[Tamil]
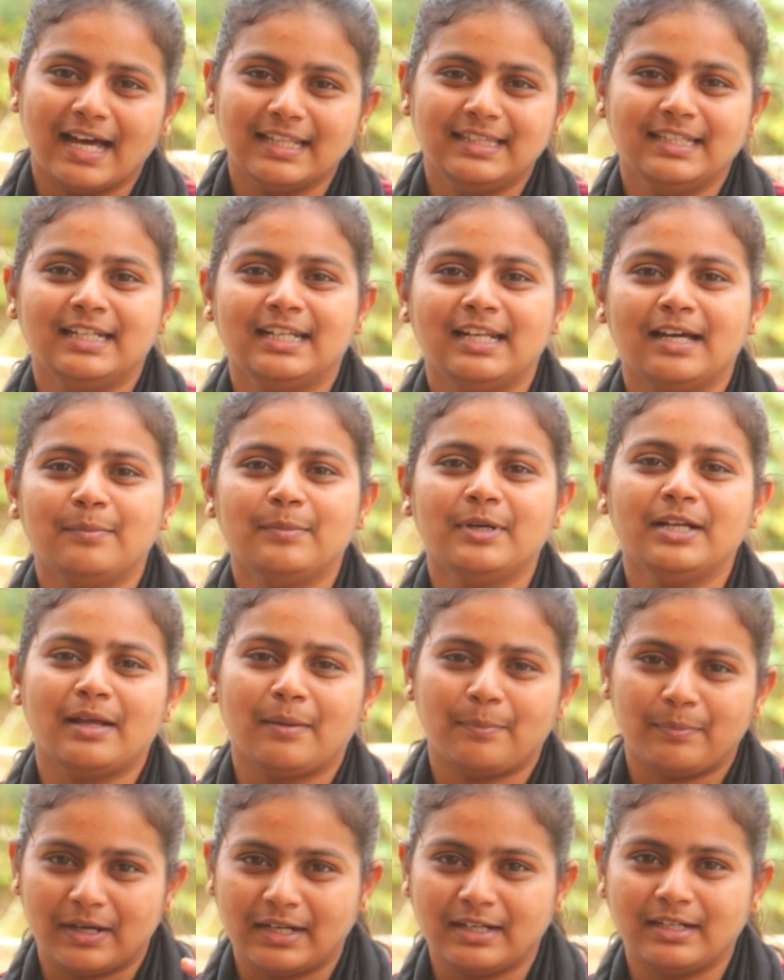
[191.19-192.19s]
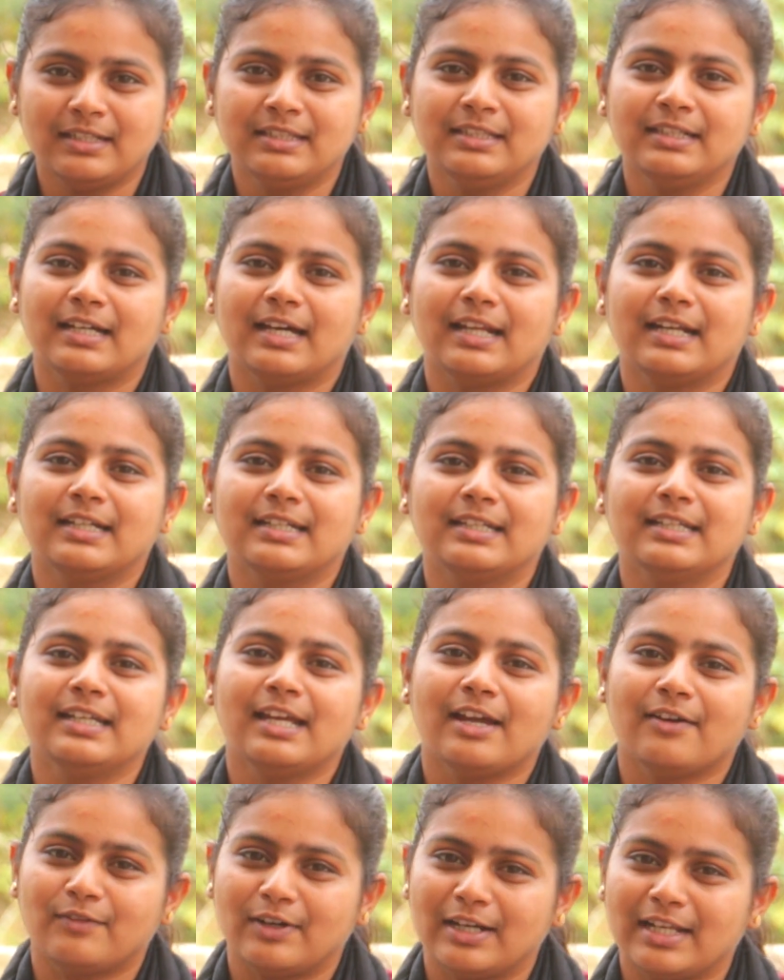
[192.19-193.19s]
அது இல்லாமல் நான் பண்ணுறது கரெக்டு
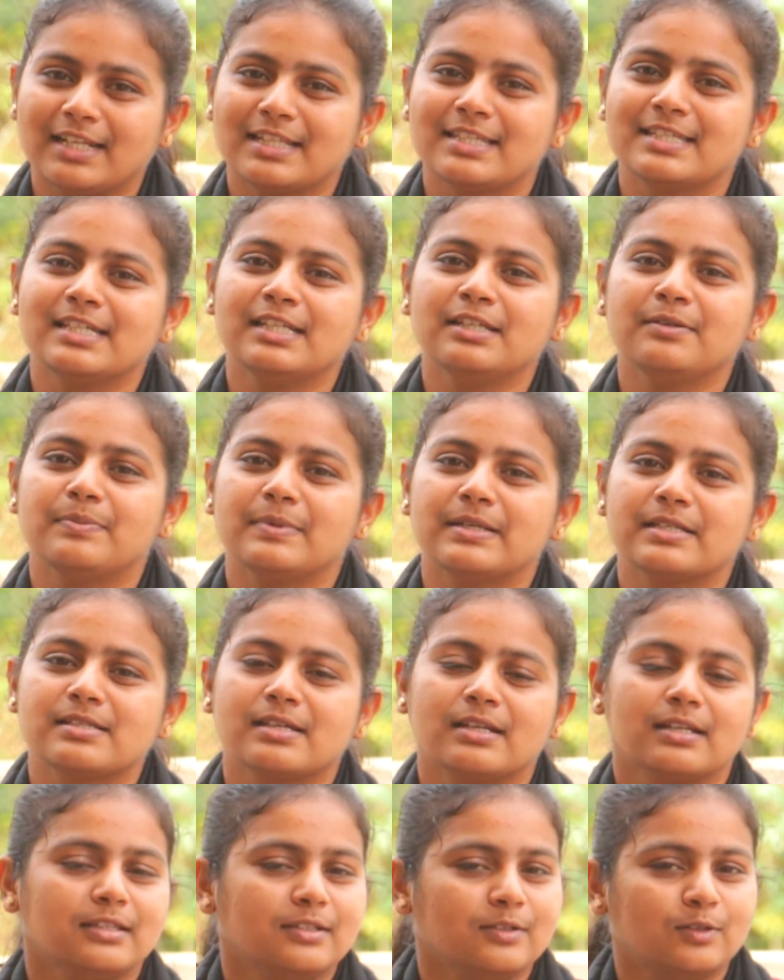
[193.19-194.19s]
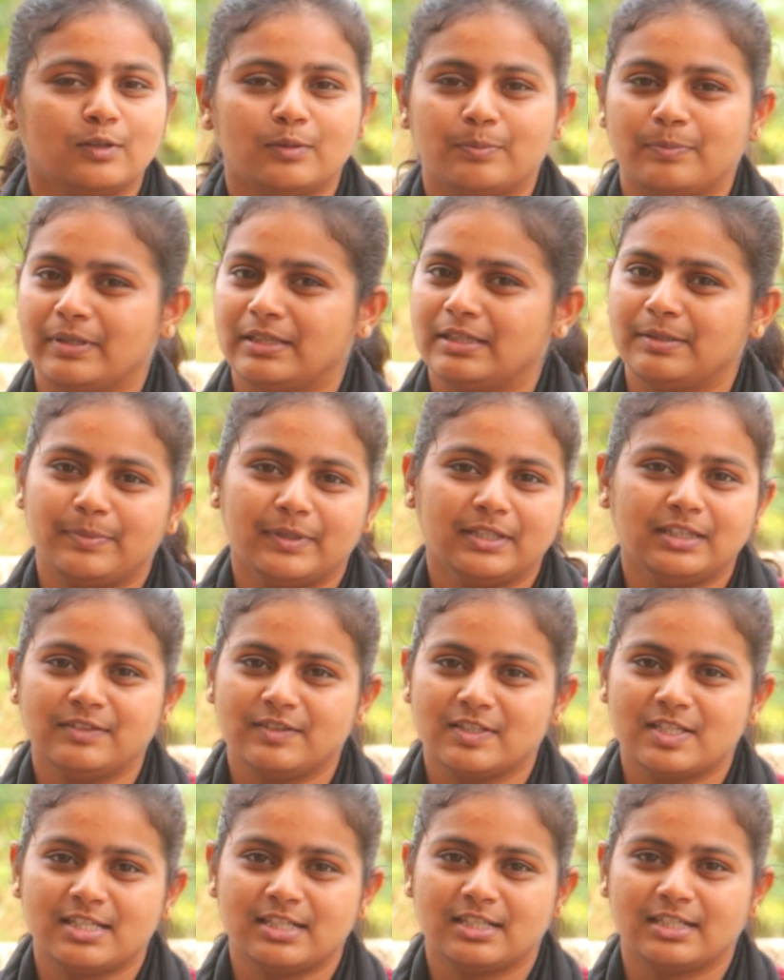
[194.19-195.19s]
என் வளர்ச்சின்னு பேசுகிறதுக்கு ஒரு பத்து
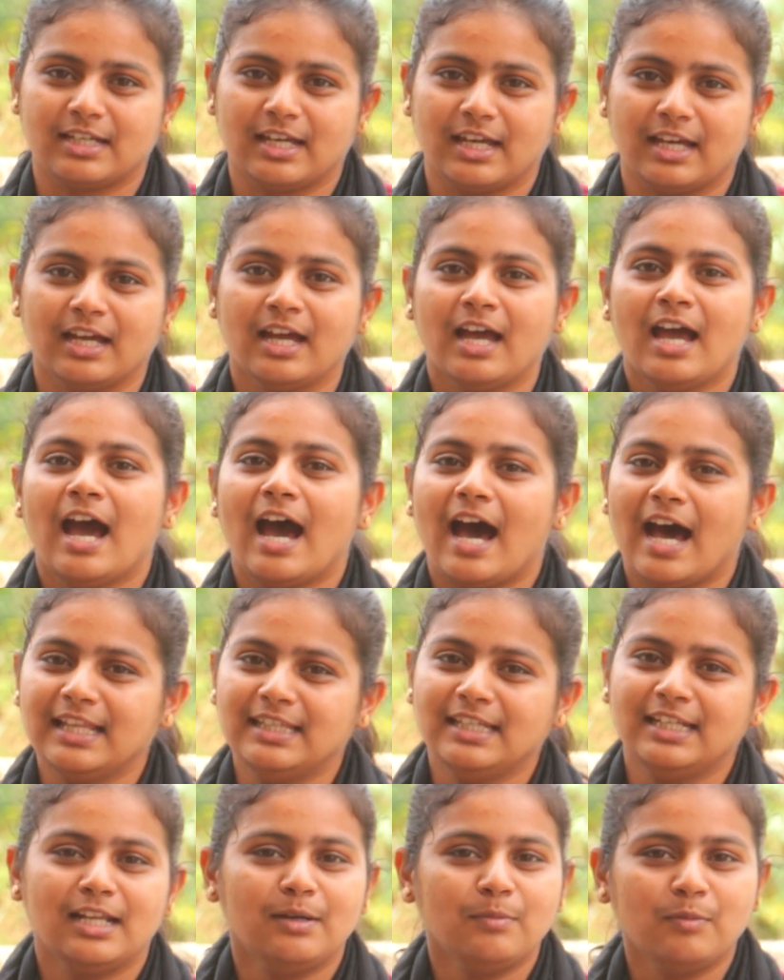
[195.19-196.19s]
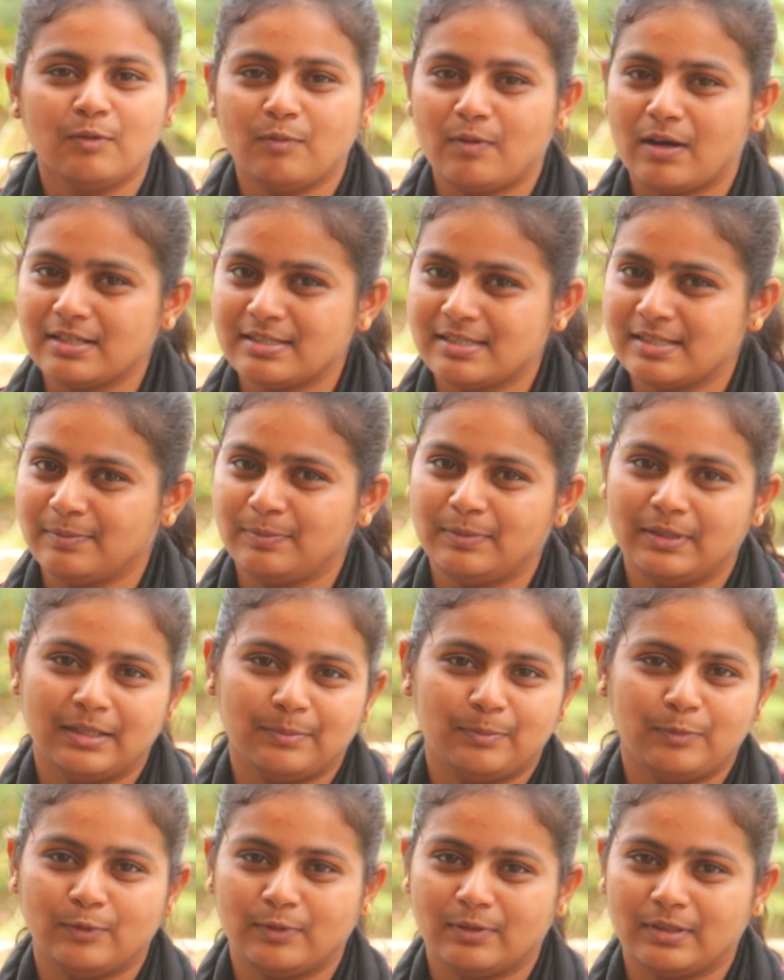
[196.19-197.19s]
பேர்த்த வச்சுருக்கேன் அது இல்லாமல்
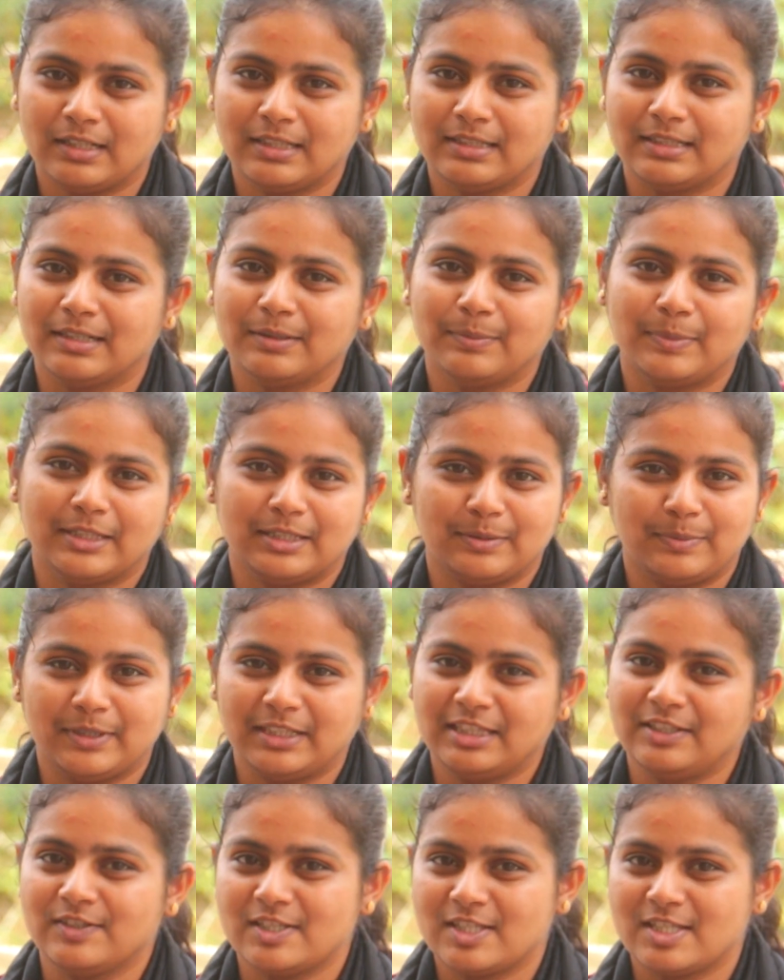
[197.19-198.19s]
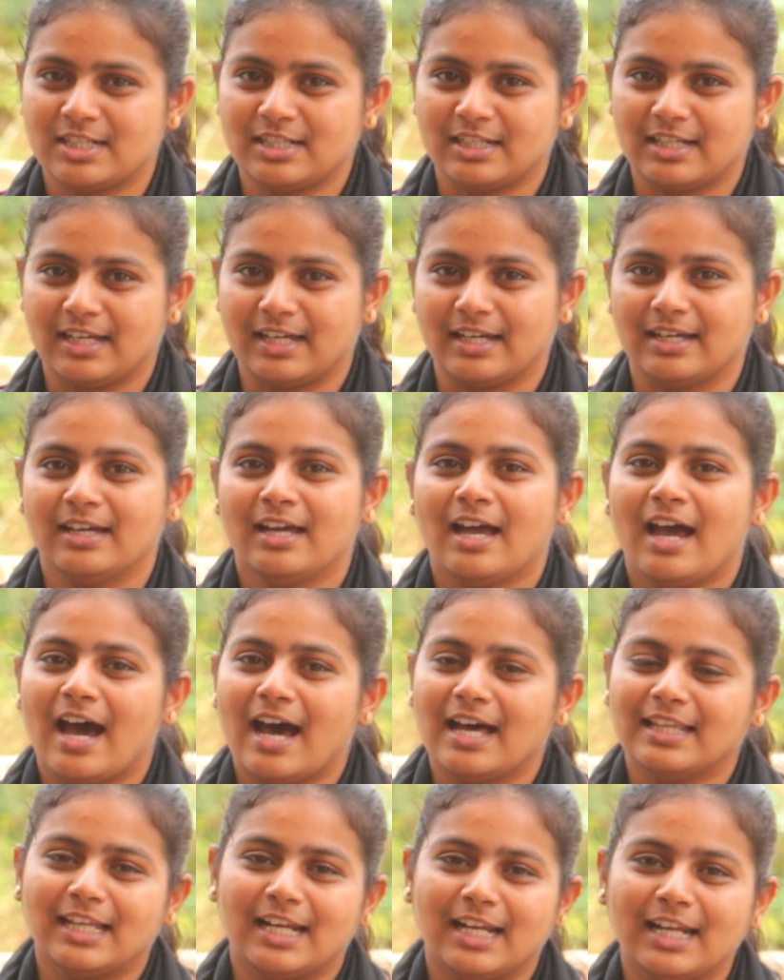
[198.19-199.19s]
வாட்ஸ்அப்பில் போடுறதுக்கு பத்து பேர்த்த வச்சுருக்கேன்
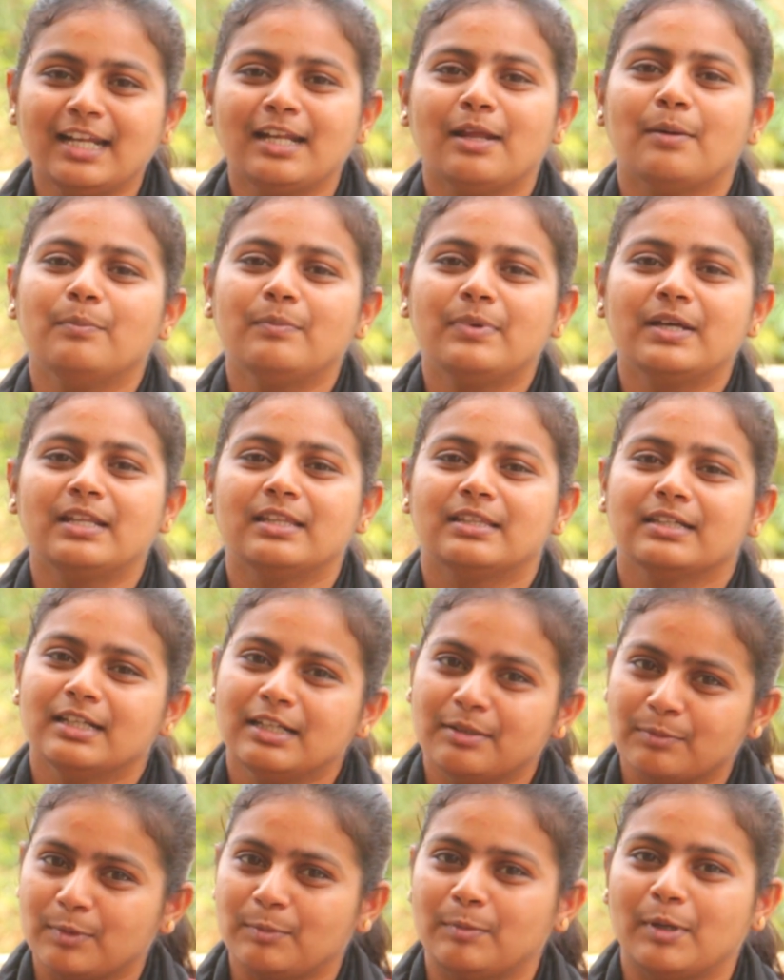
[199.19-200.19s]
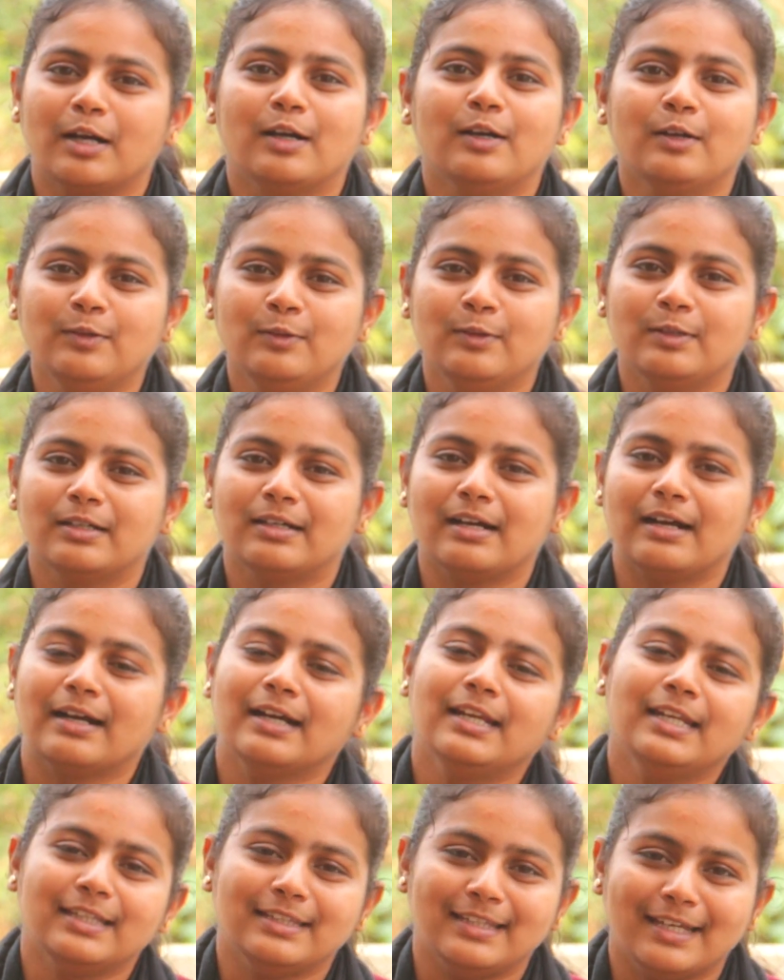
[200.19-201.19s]
அதெல்லாம் நம்புறதுக்கு நம்ம மக்களும்
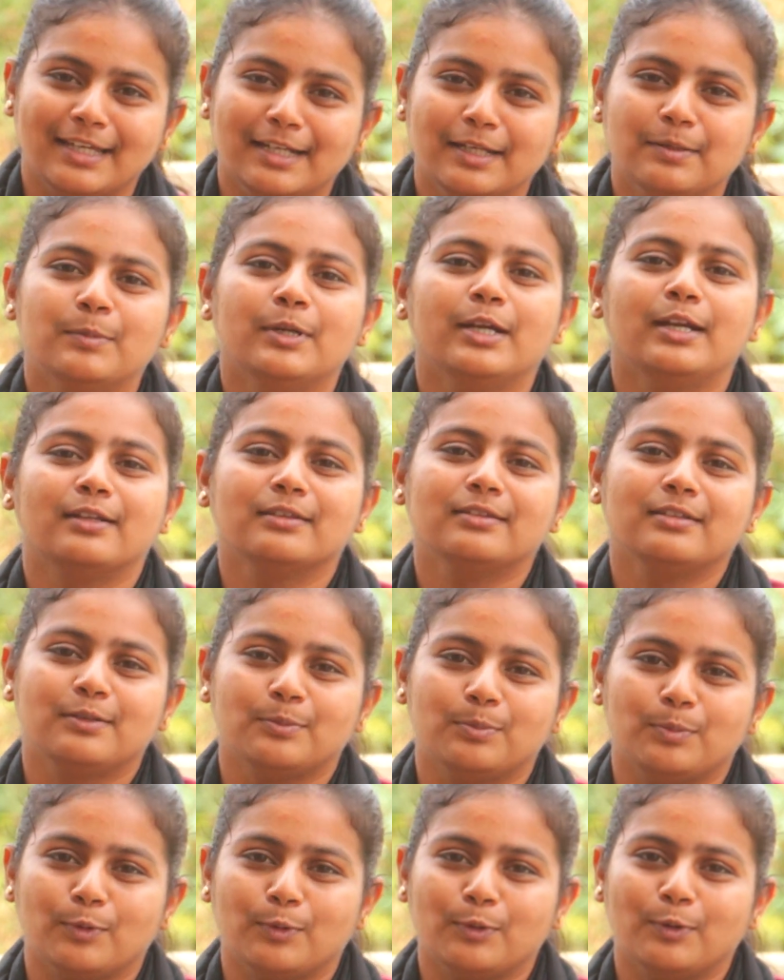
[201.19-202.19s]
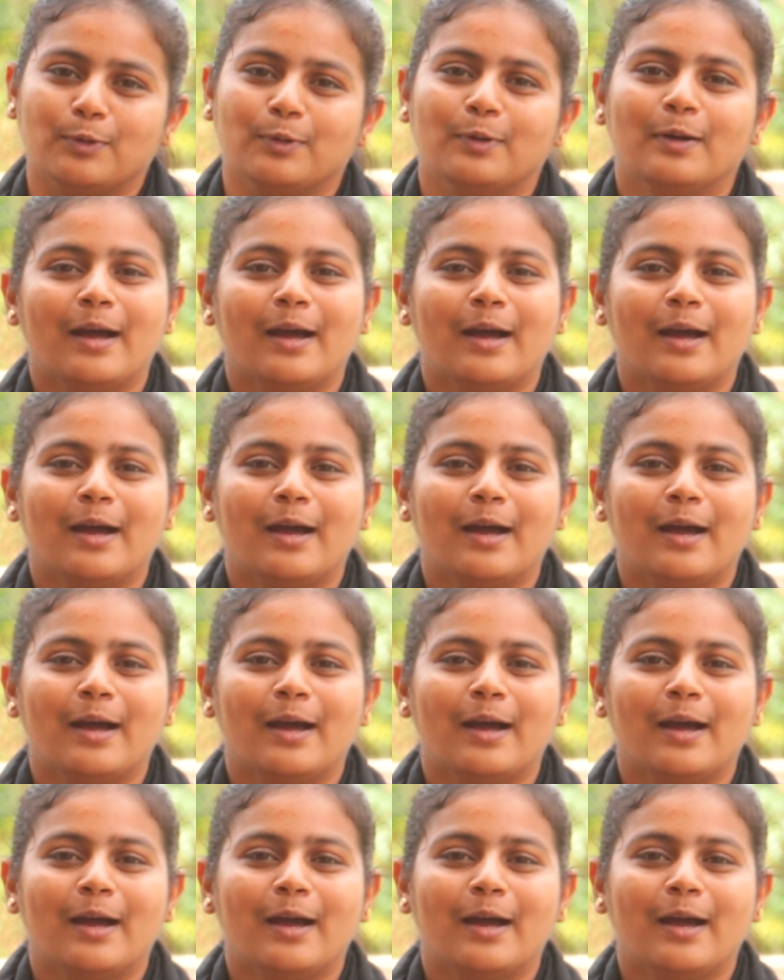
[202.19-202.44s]
இருக்காங்க நீ தைரியமாக எடுத்துகிட்டு போ